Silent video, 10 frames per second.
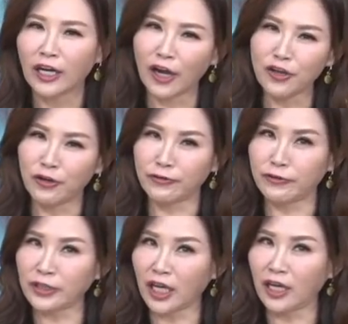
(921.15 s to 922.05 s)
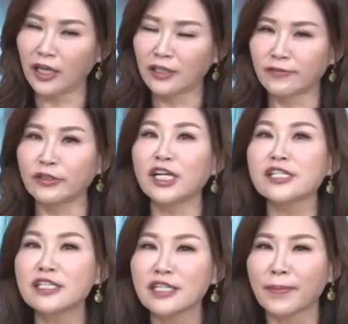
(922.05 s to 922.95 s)
然后有福德，福
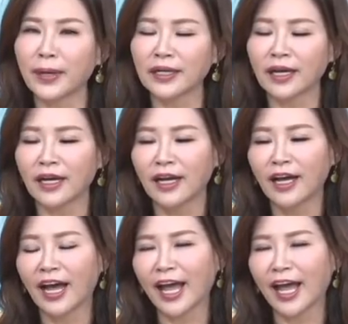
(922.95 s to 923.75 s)
德是什么呢？